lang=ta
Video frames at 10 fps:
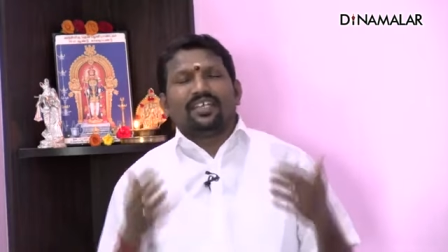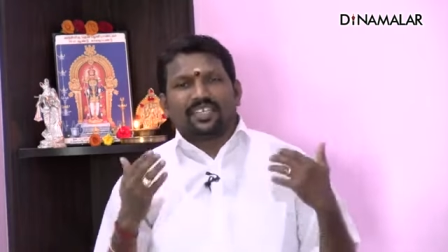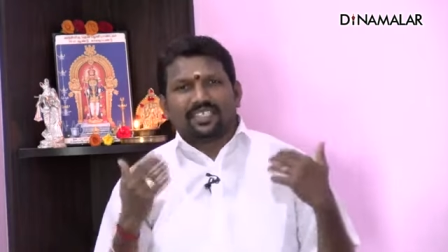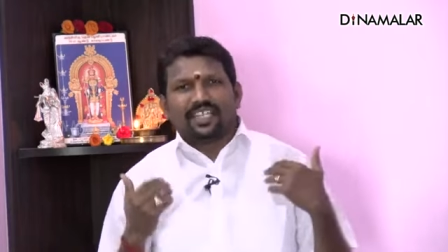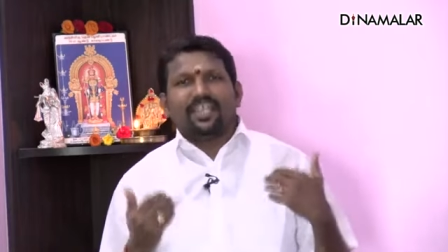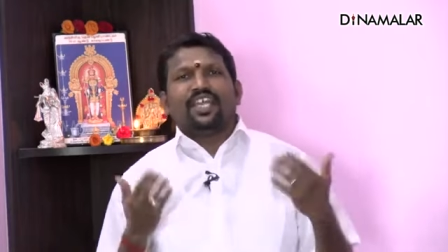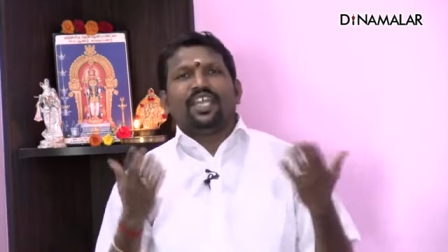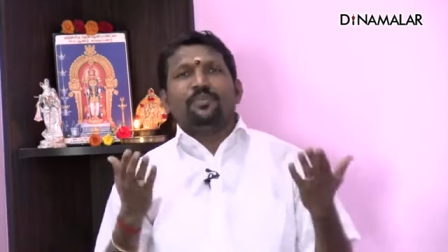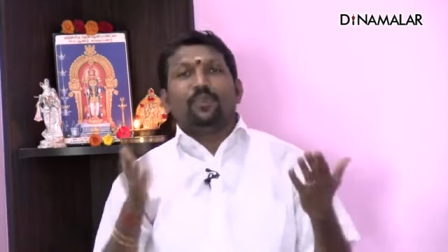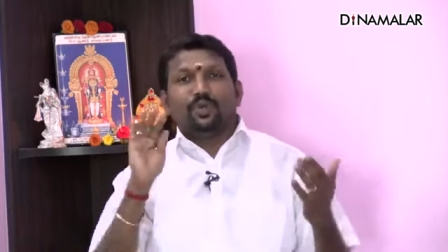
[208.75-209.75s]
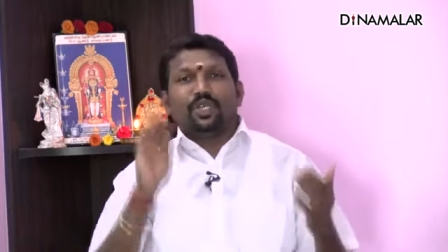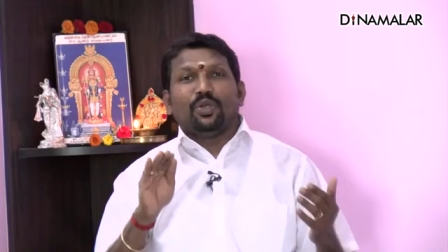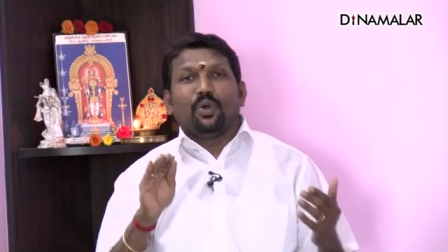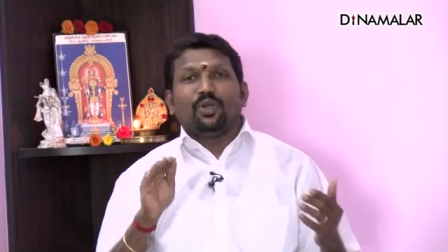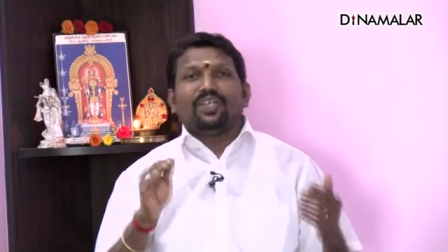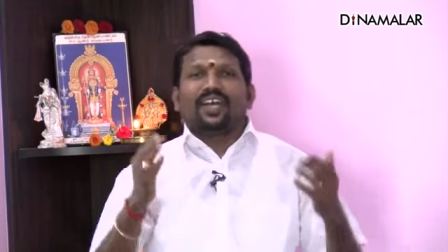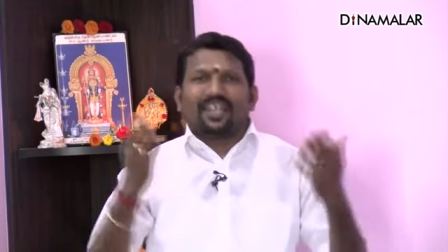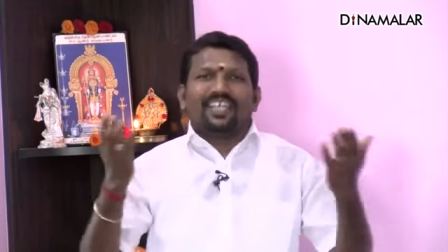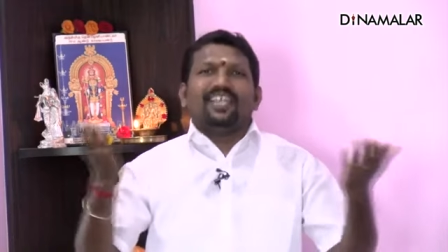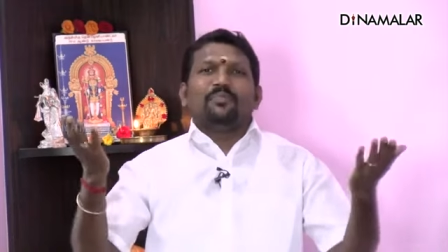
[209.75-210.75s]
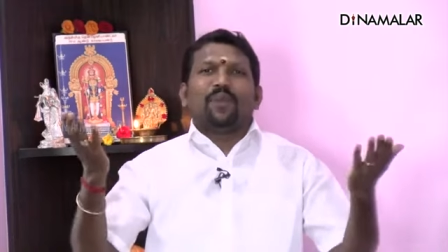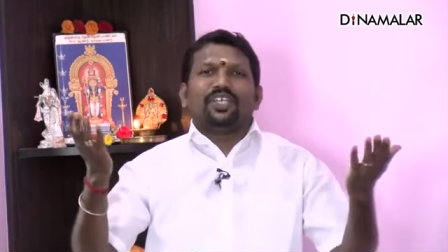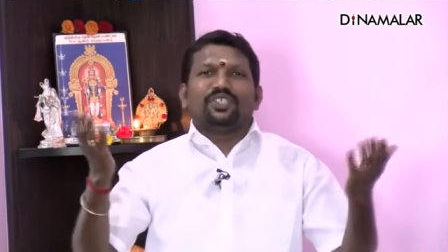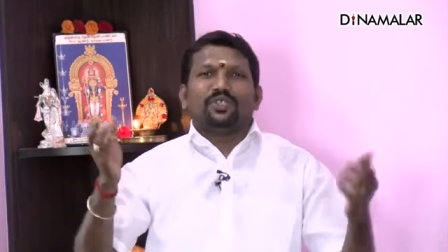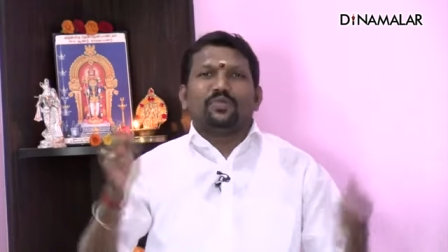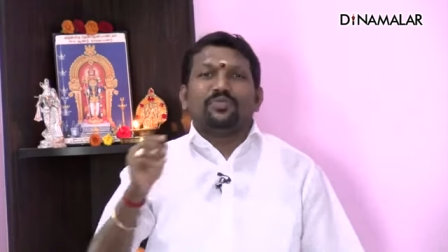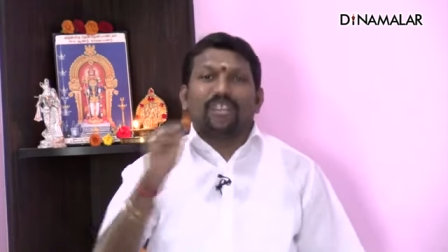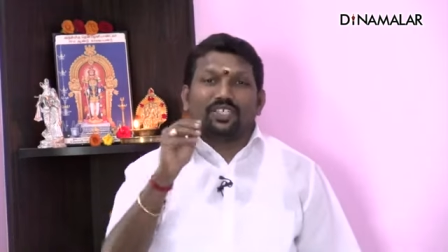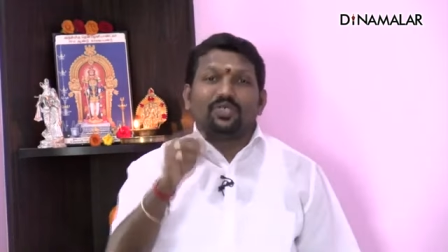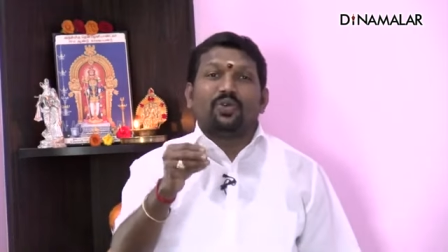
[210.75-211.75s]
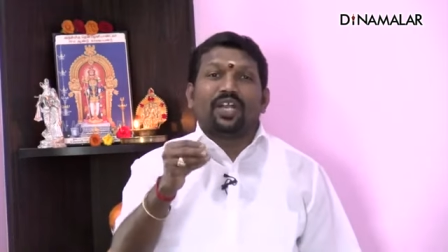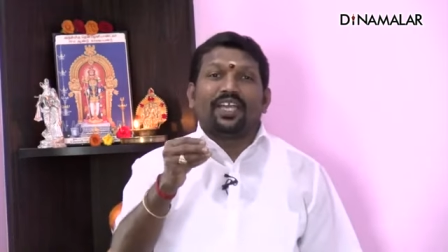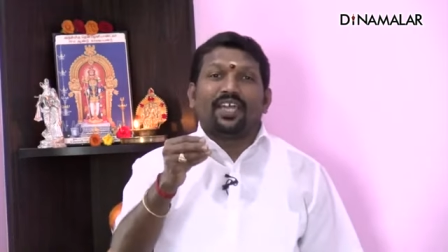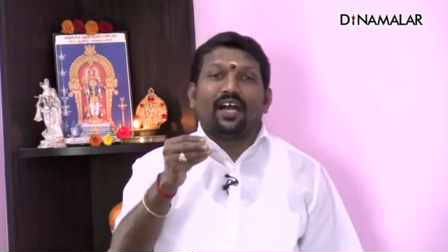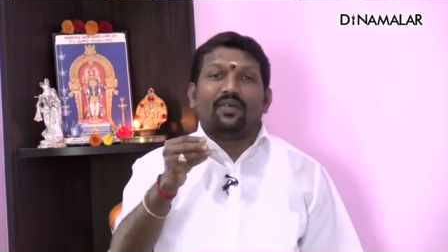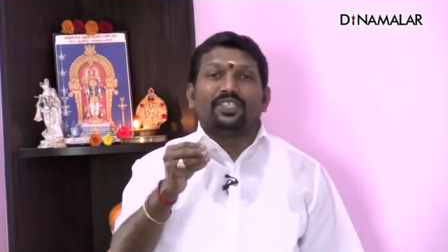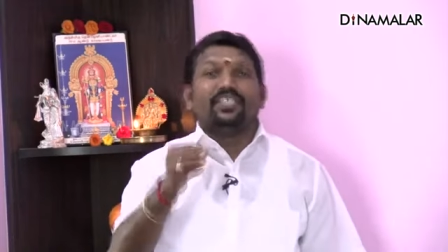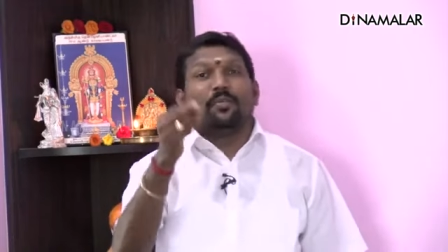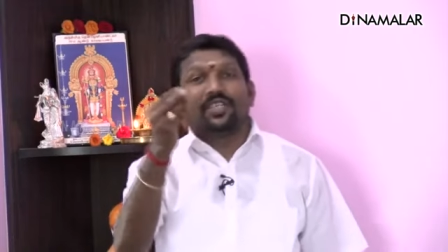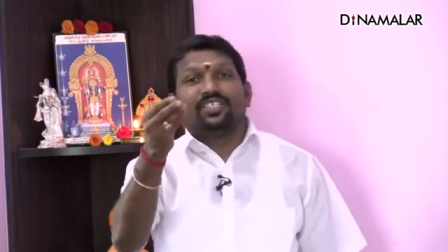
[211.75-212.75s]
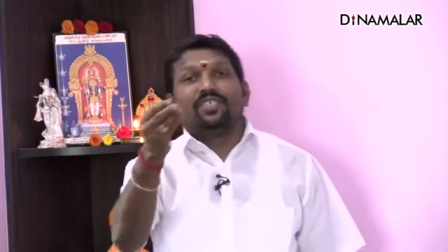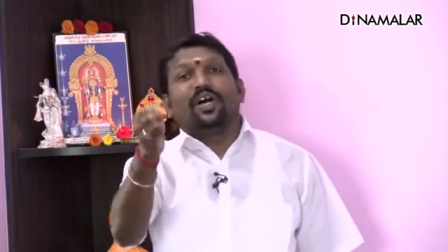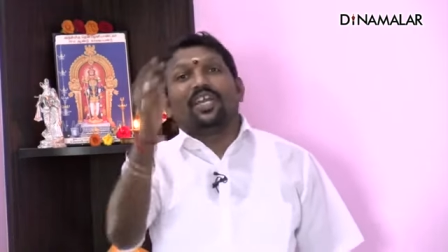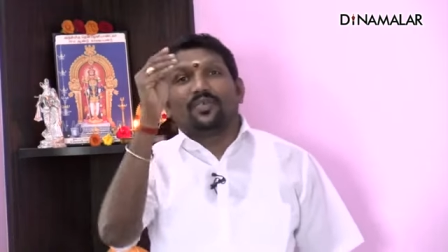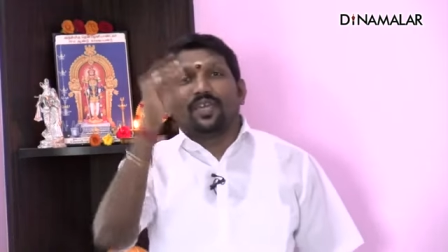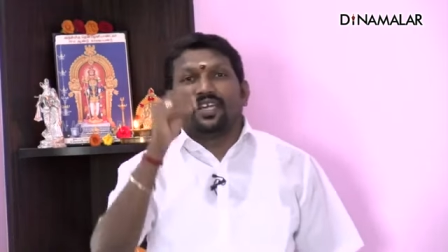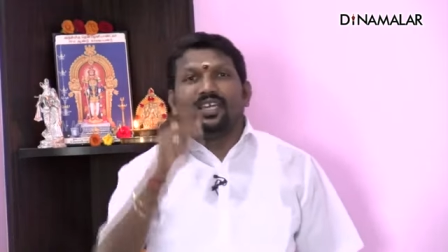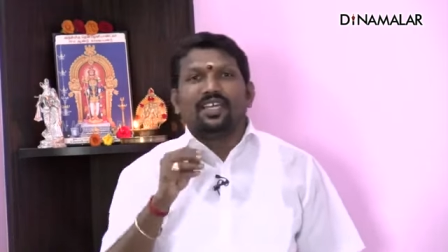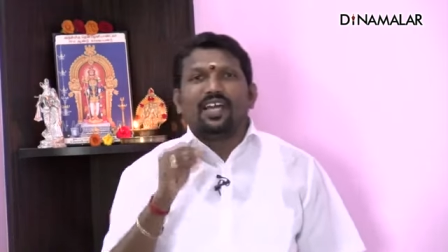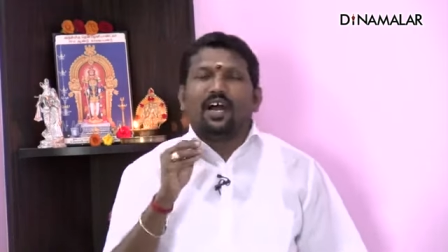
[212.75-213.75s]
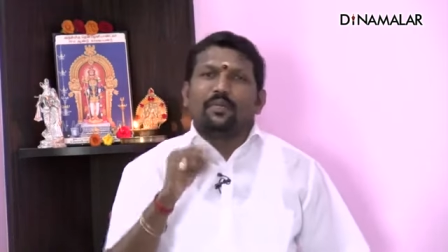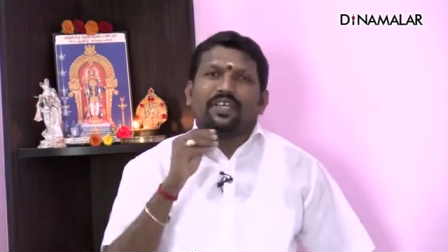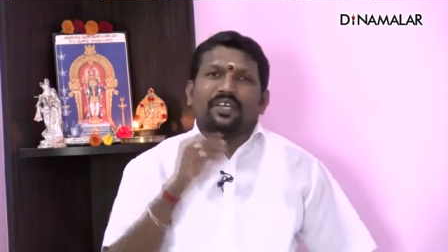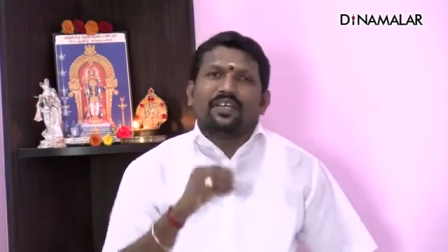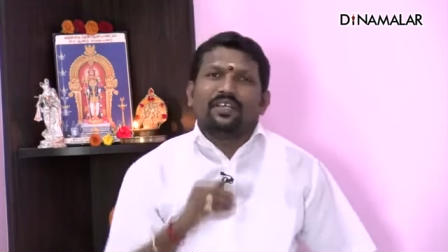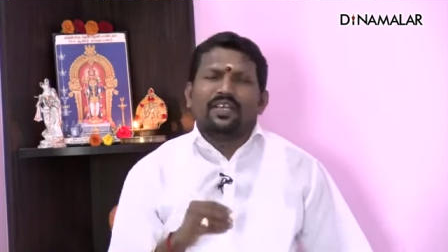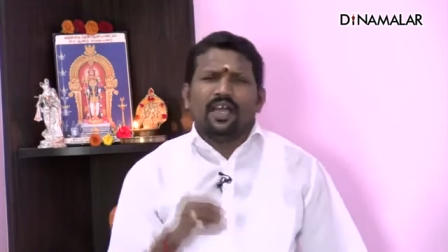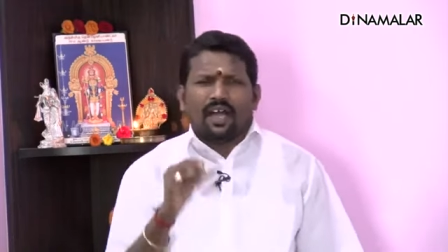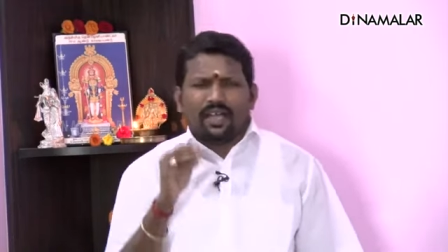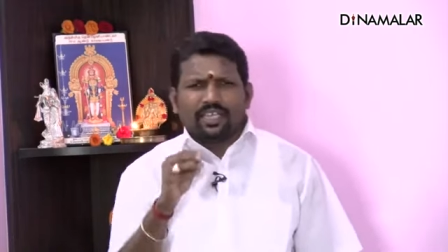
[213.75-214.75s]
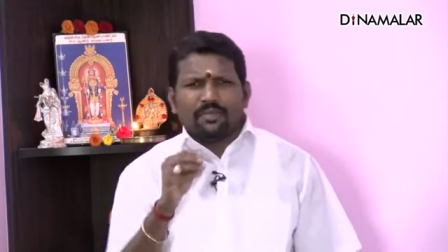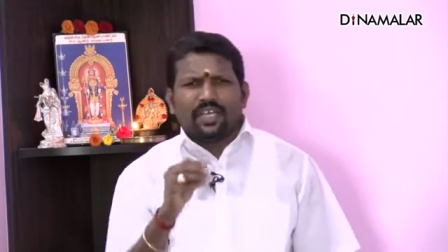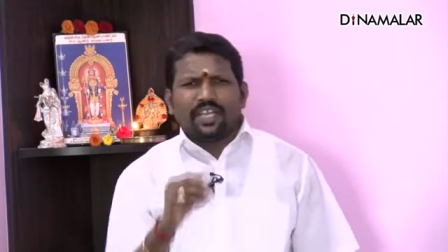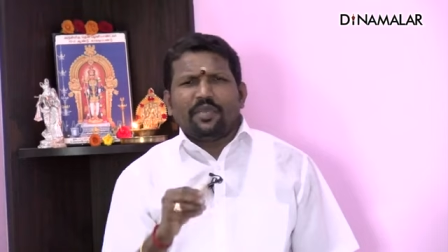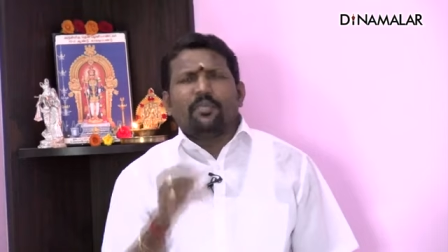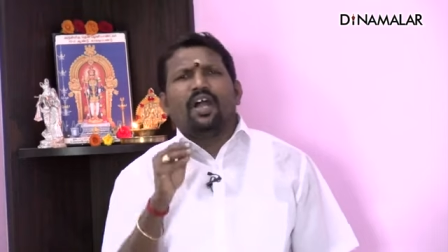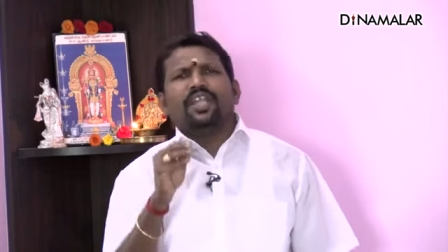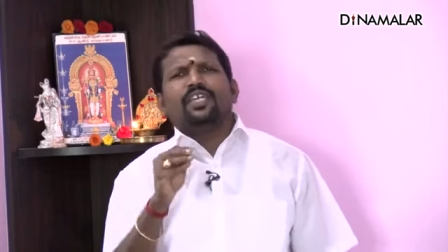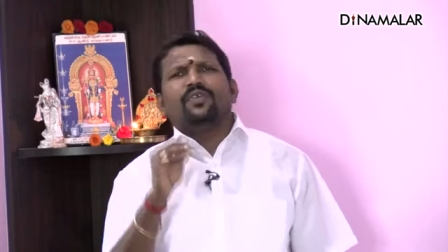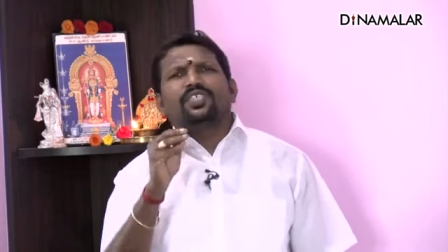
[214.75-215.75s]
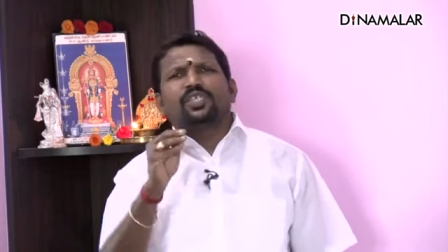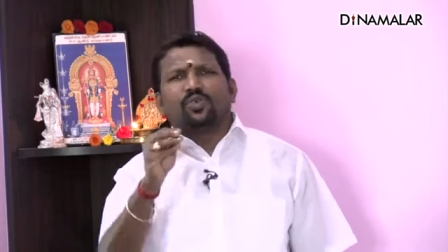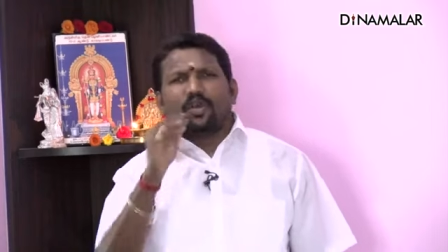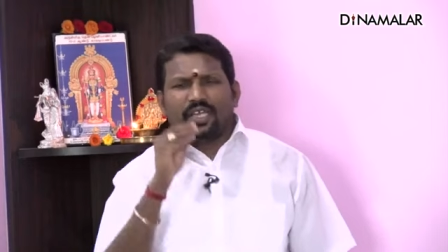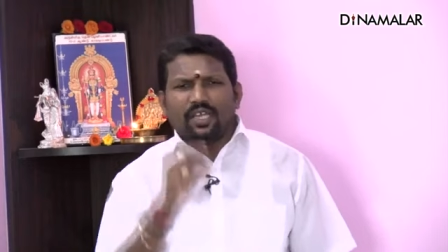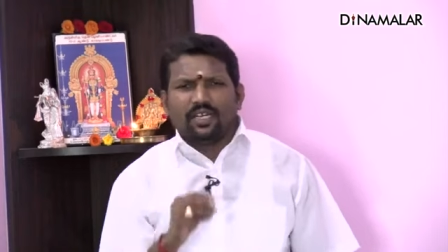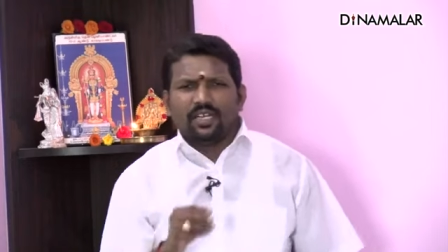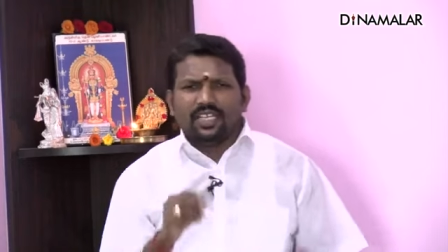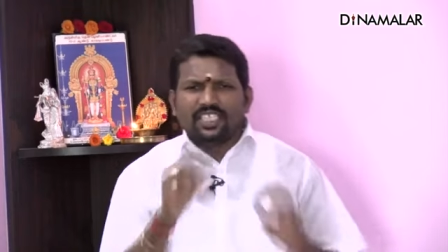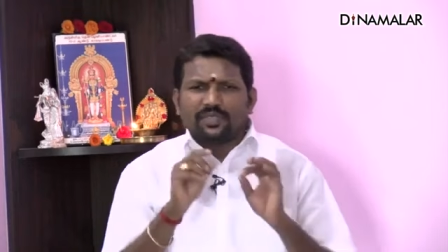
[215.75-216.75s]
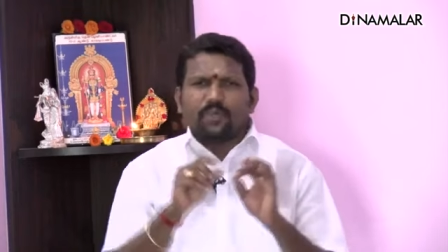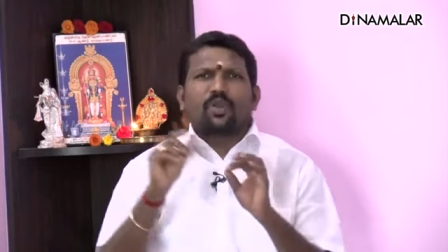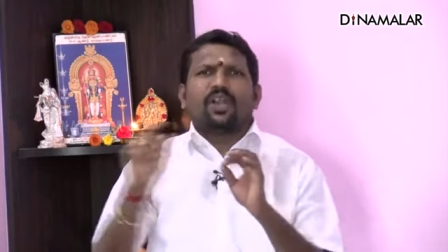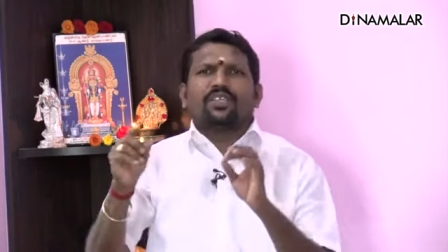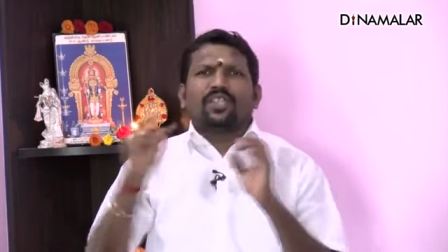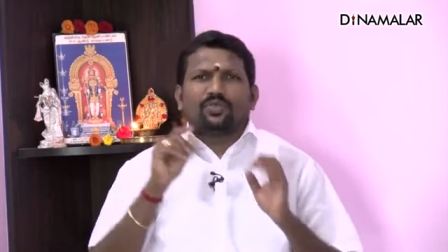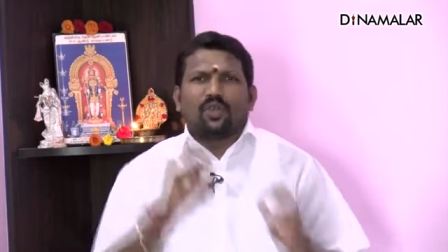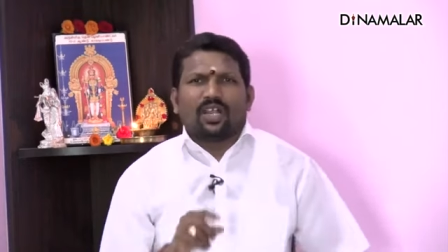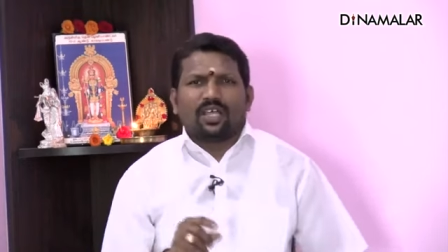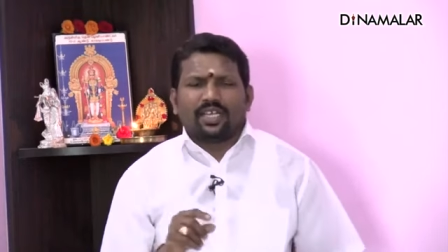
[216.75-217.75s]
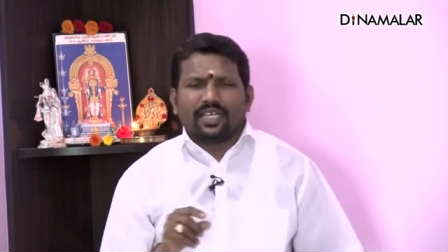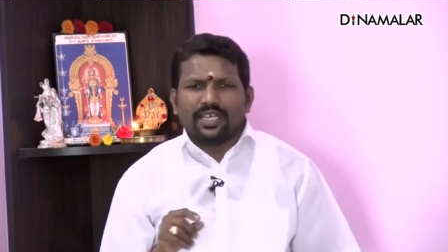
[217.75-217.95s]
கச்சென்னை பூட்டியோர் கடலில் பாய்ச்சினும் நற்றுன்னையாவது நமச்சிவாயவே அப்படிங்கிறார் அதே மாதிரி மாணிக்க வாச சுவாமிகள் சிவபுராணத்தில் சொல்றாரு